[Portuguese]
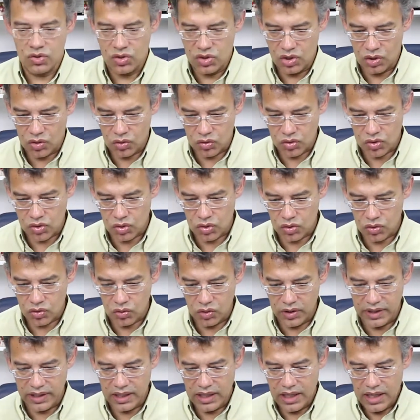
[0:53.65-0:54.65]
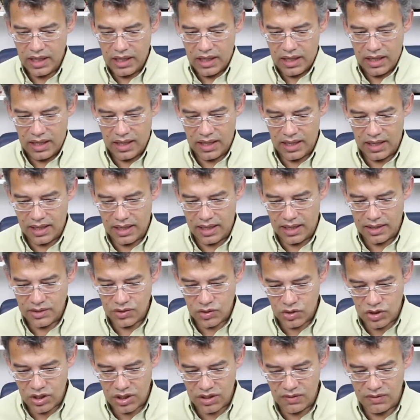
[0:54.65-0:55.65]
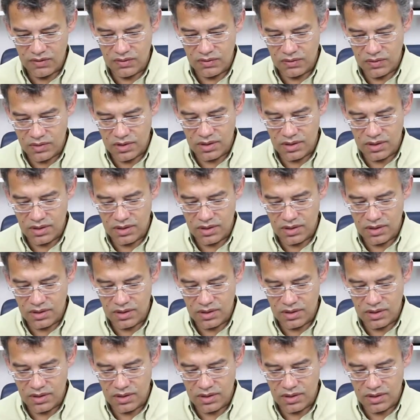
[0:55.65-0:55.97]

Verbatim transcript: se constitui uh, de,